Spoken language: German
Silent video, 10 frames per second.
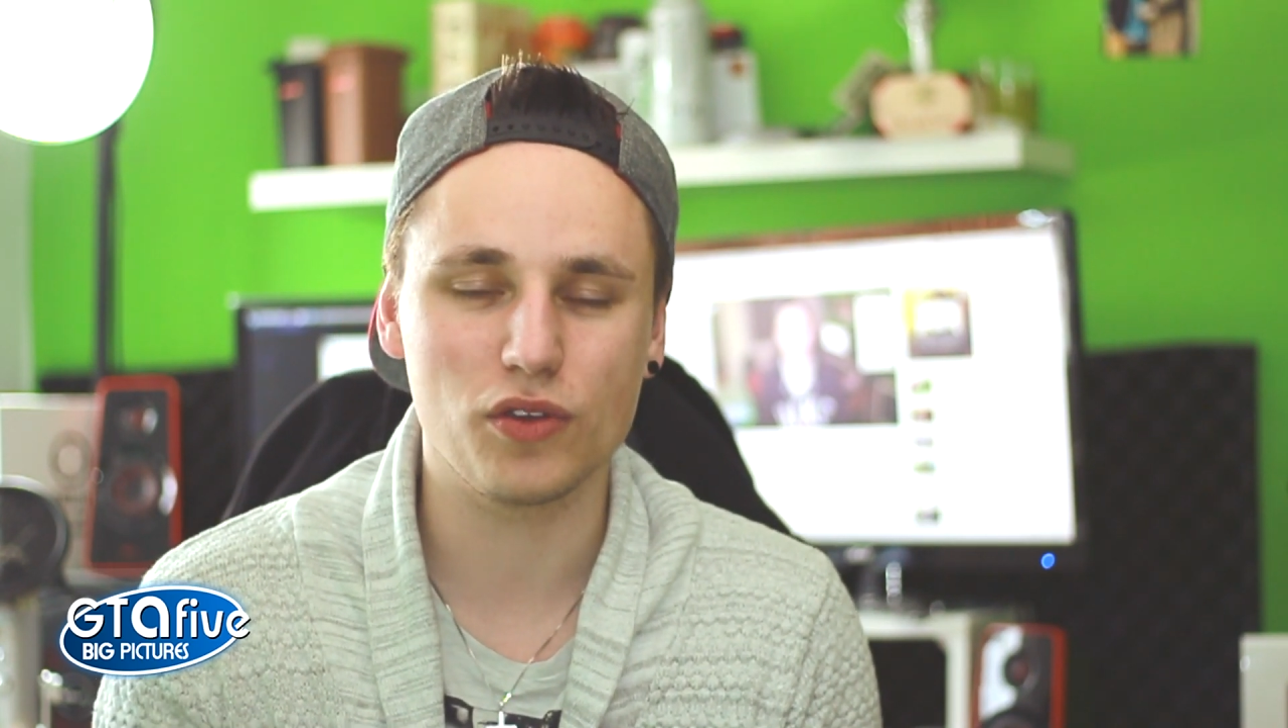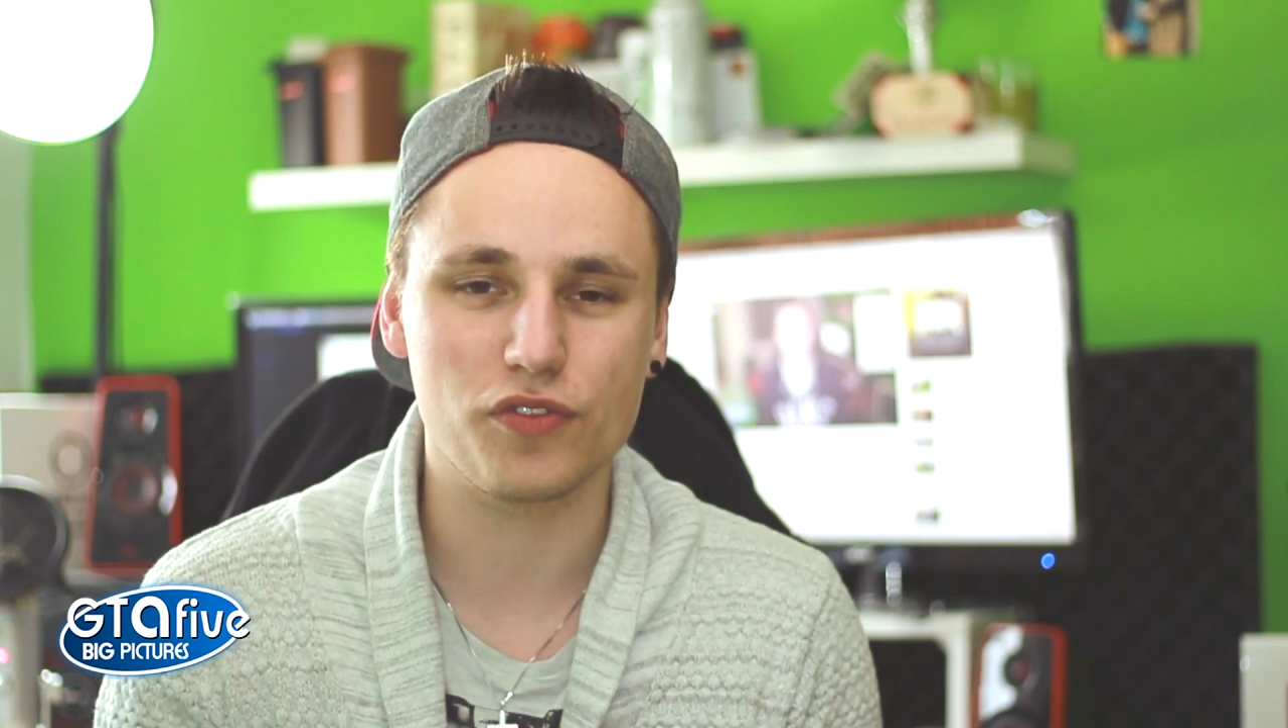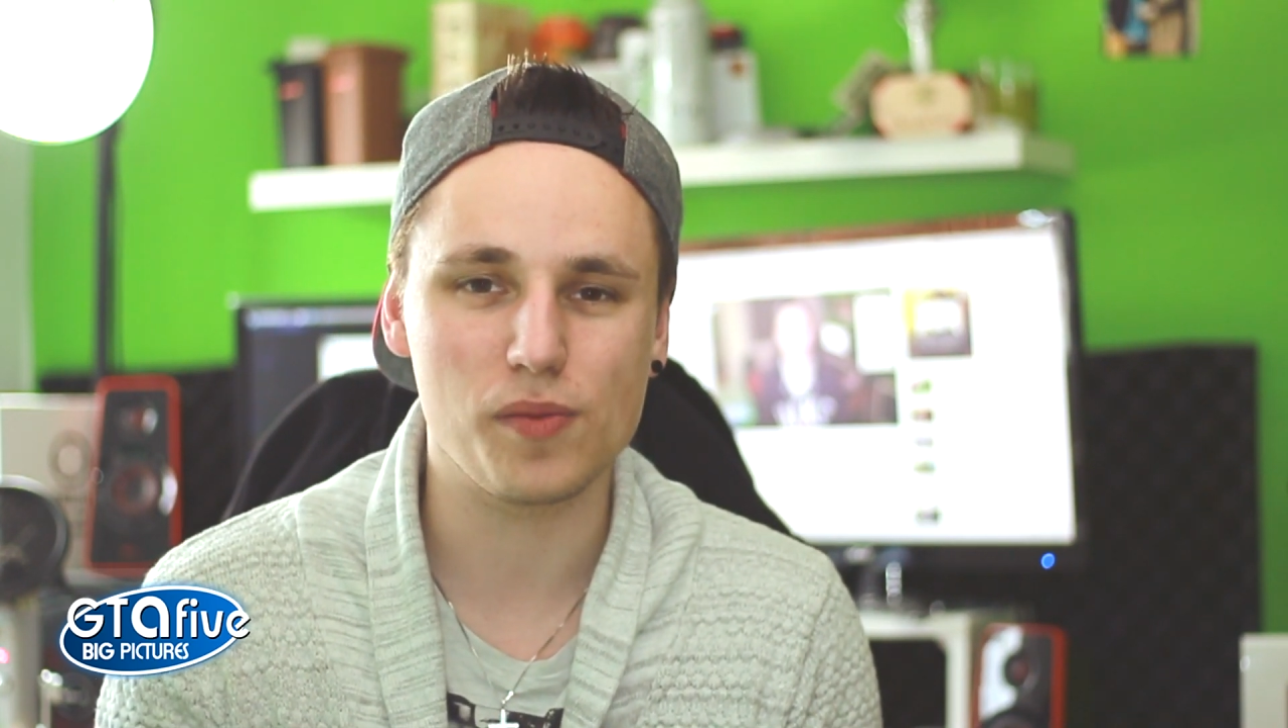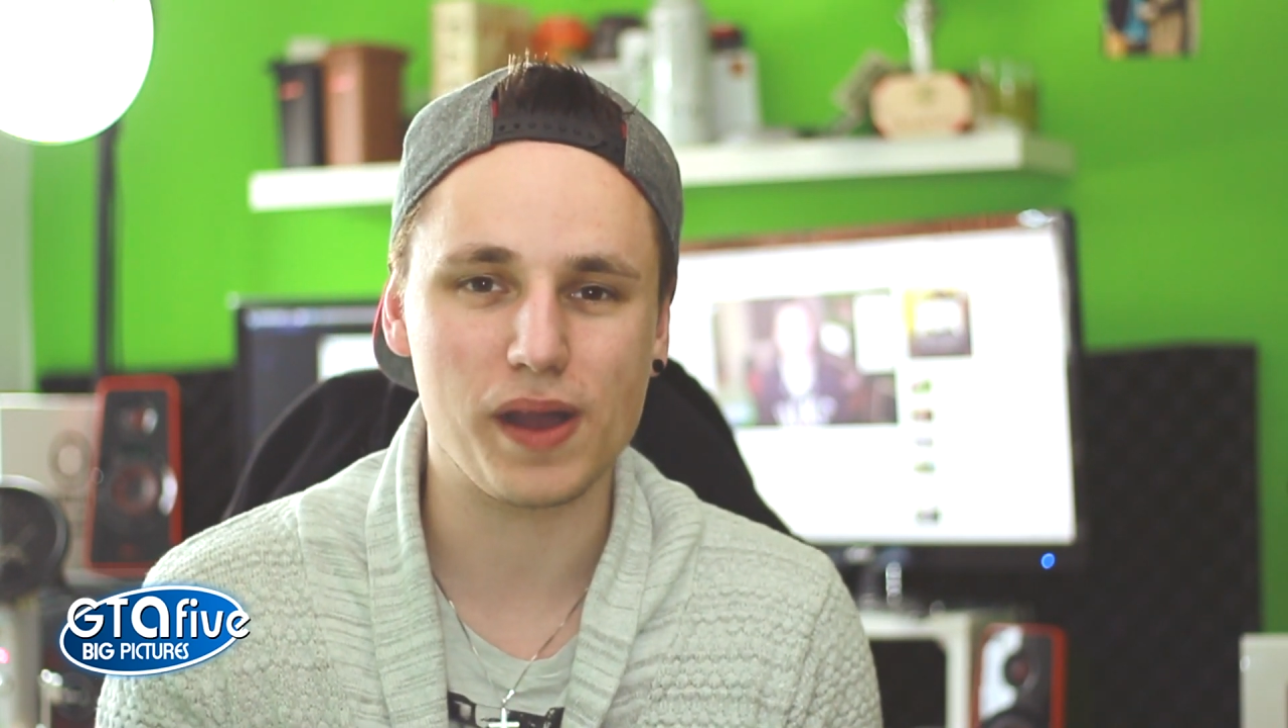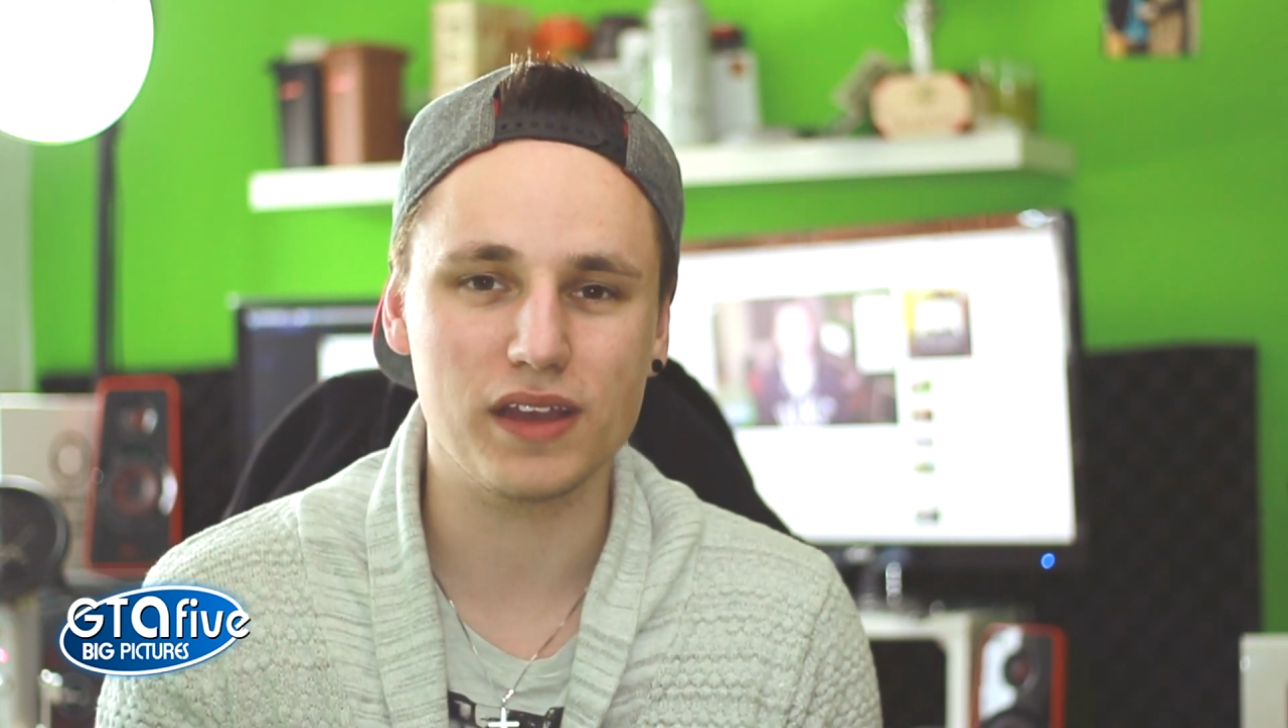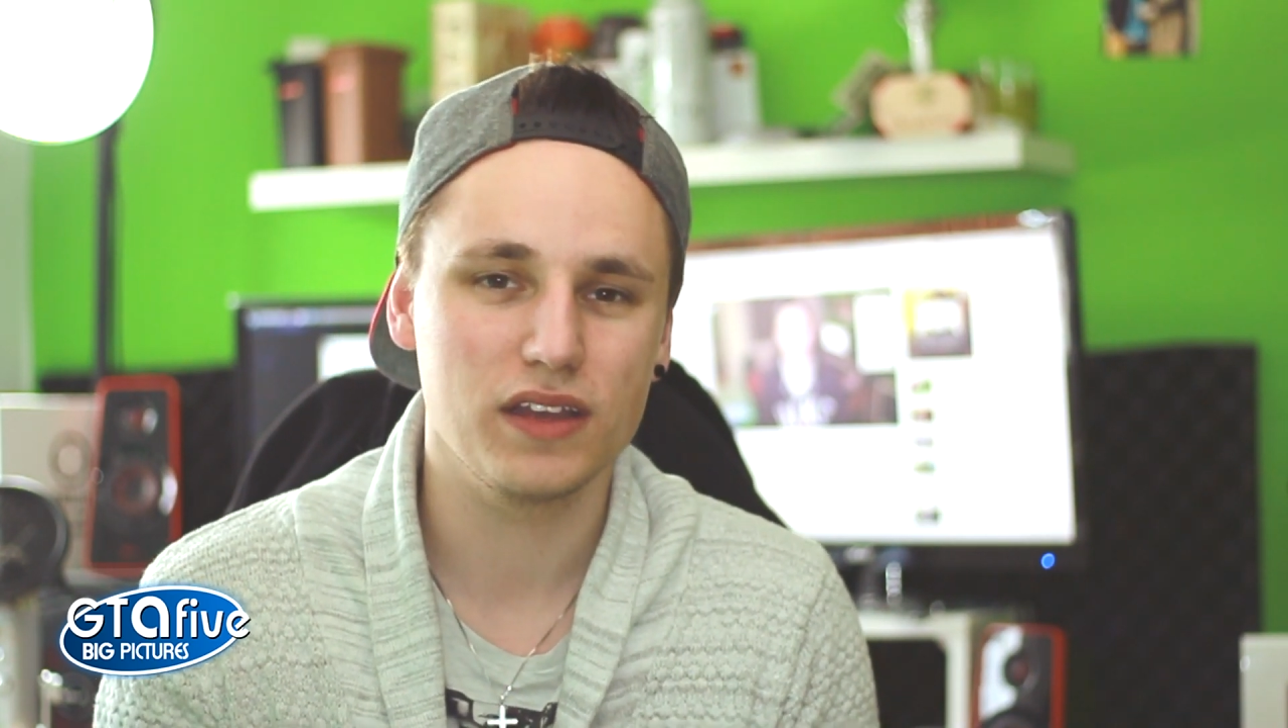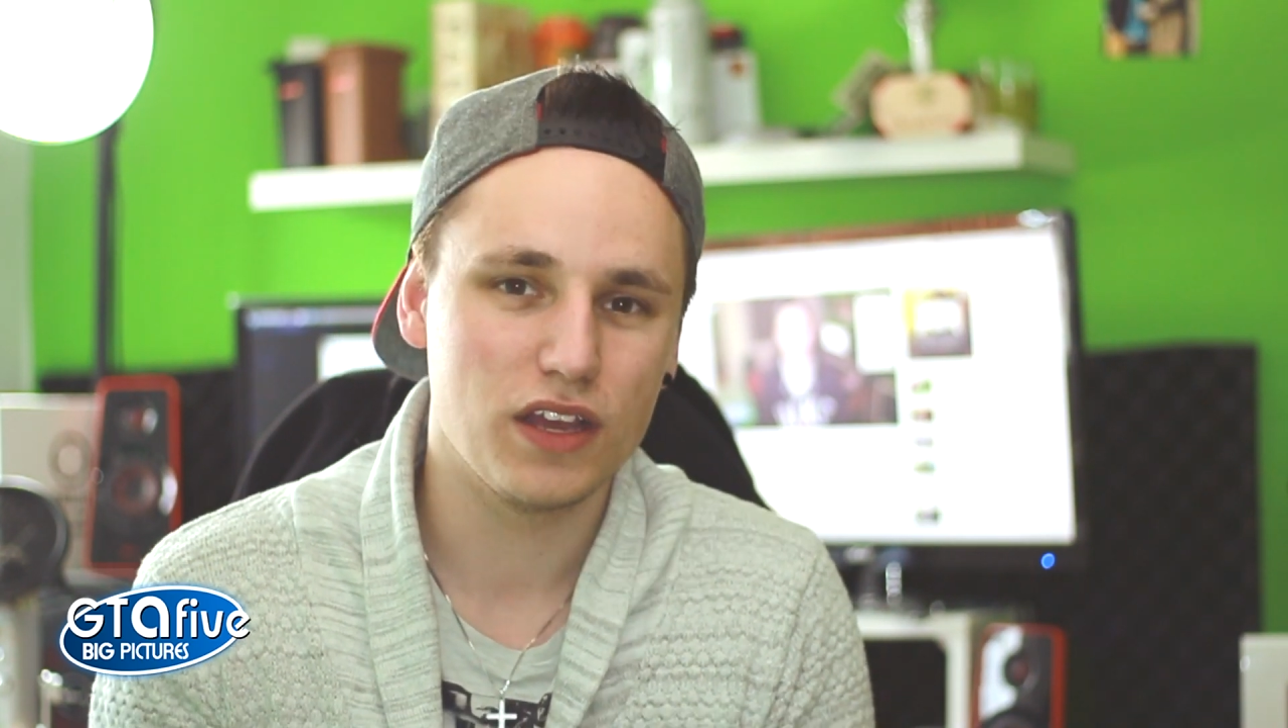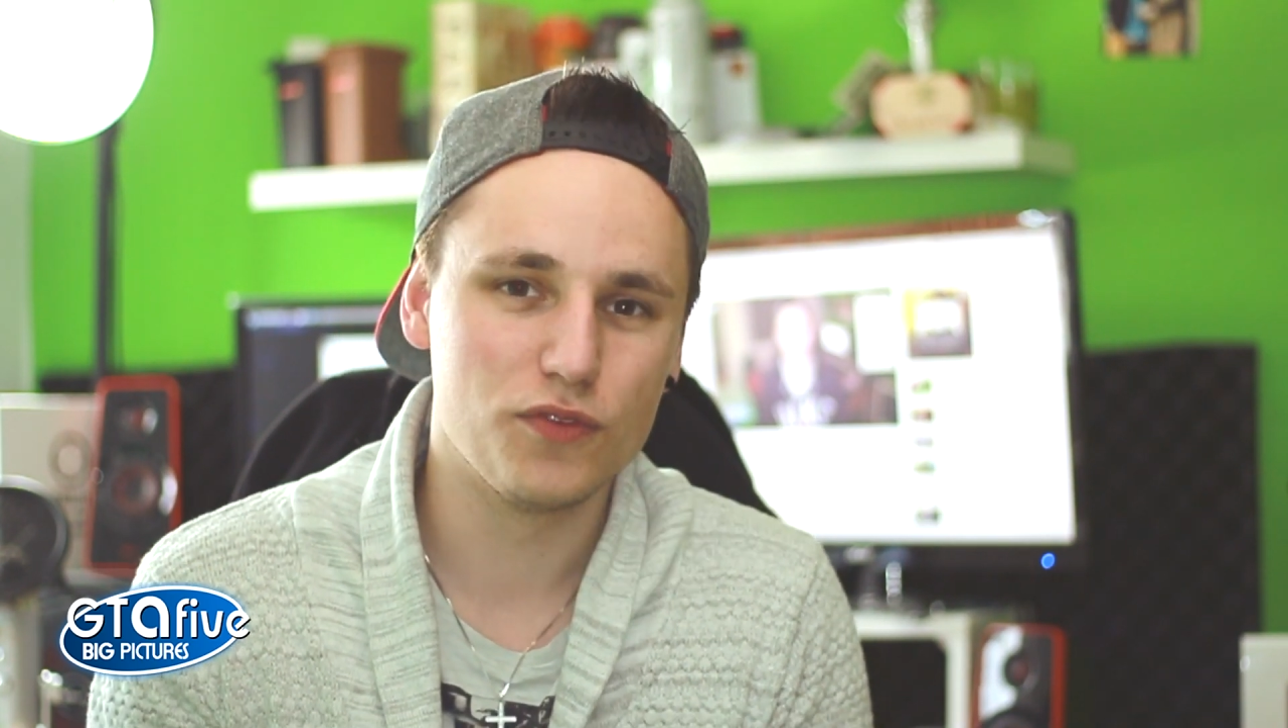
Uhr vorbei.